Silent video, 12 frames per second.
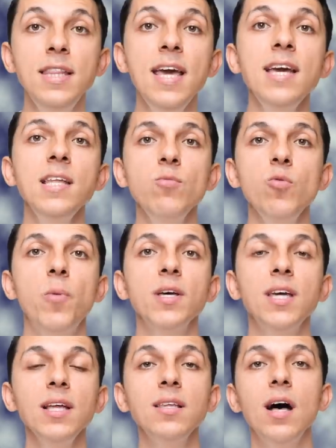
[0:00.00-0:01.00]
Neydi bu
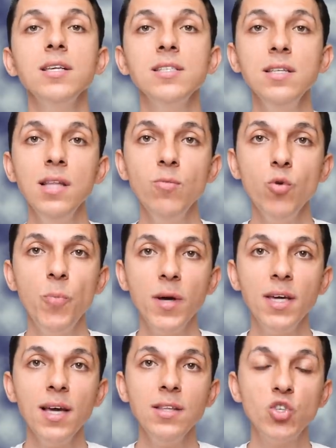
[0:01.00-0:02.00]
paket? Aslında bu
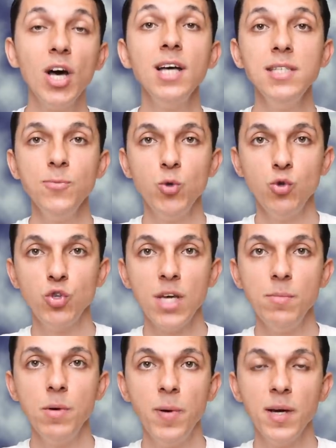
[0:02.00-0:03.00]
paket cazip gözüken bir